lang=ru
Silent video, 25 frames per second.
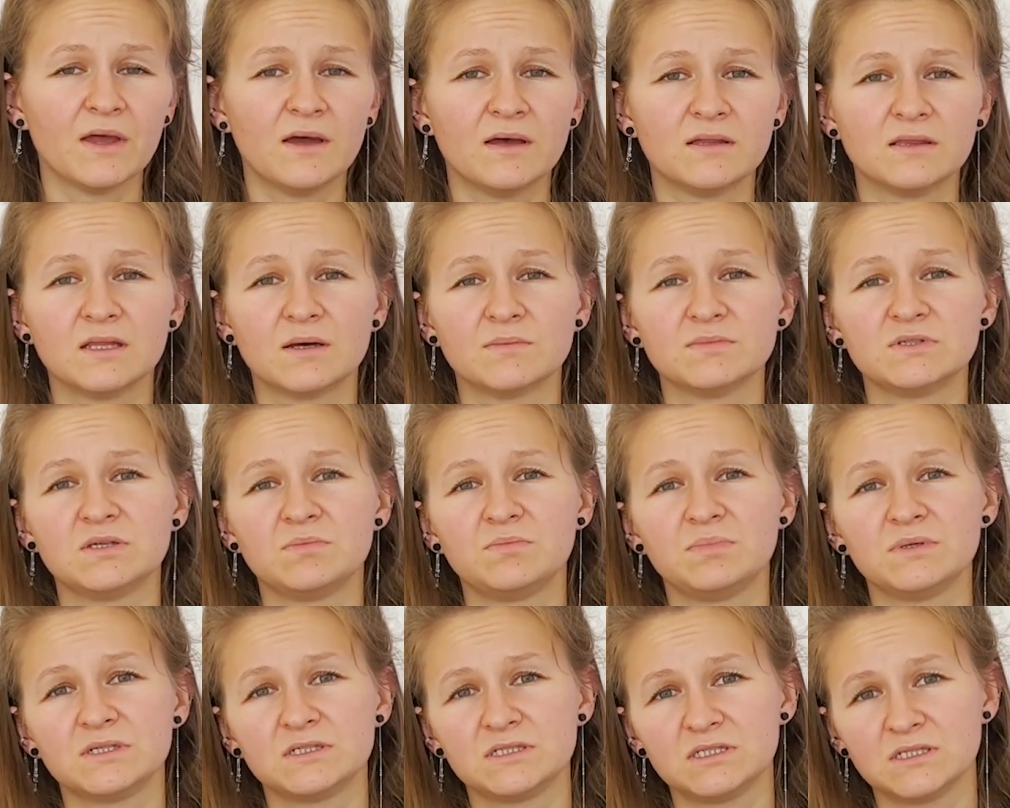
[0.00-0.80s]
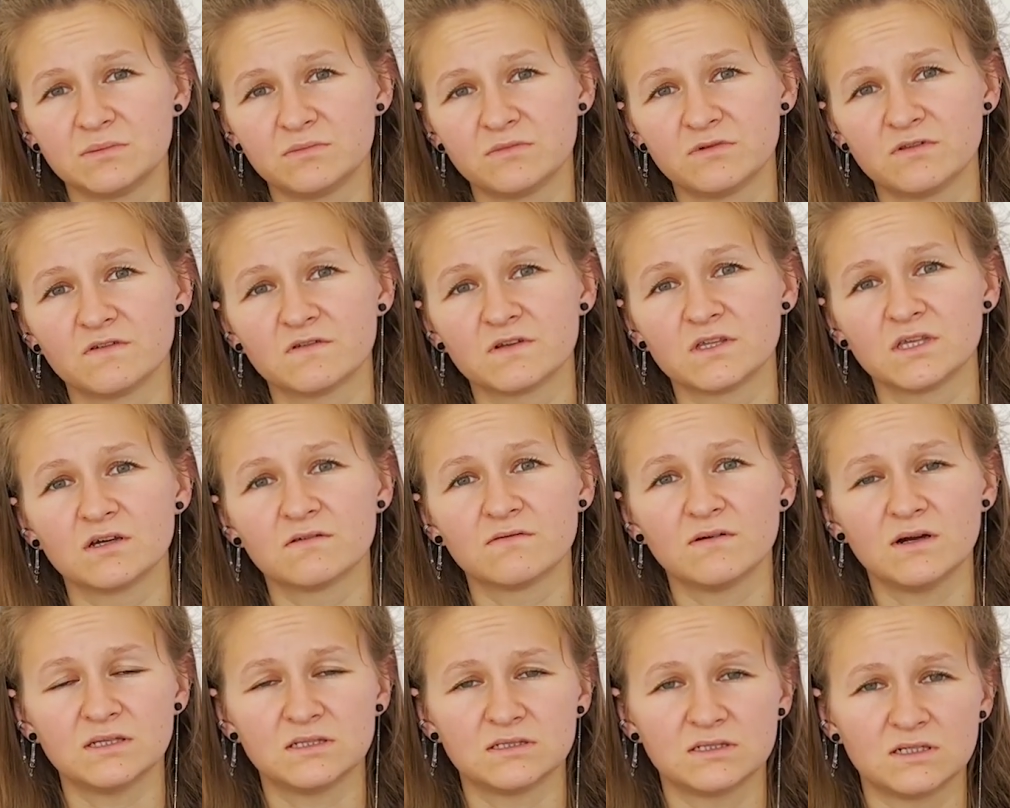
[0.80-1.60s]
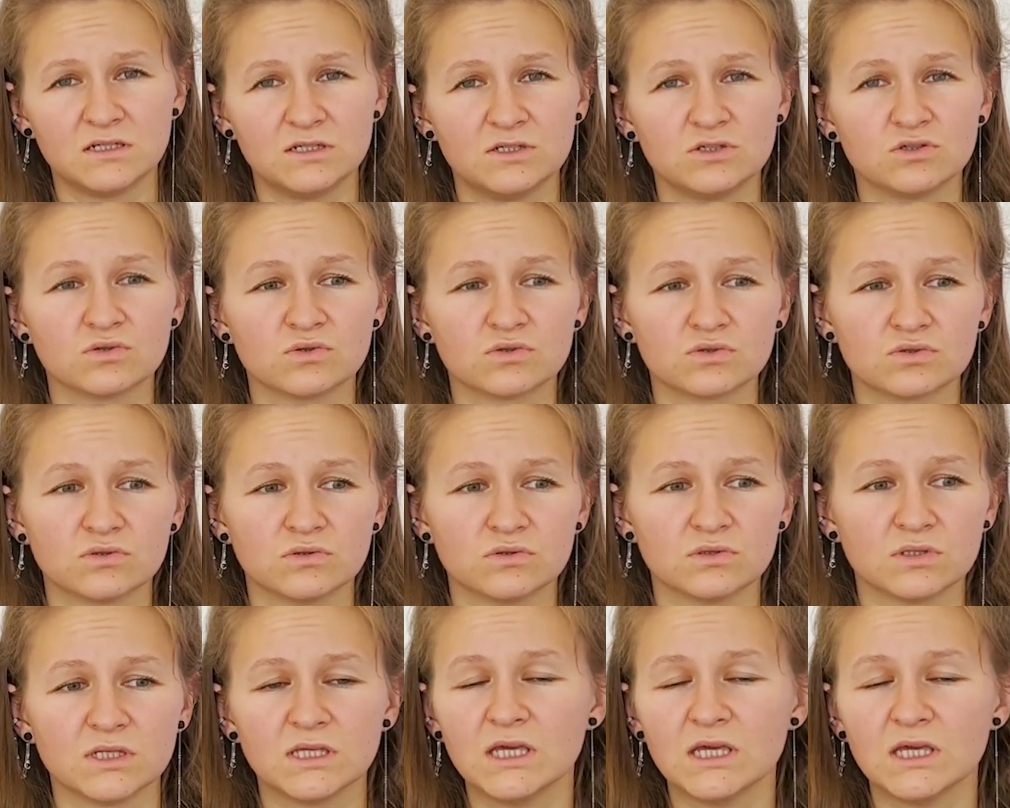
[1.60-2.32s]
нам теперь символов не хватит или еще что-то.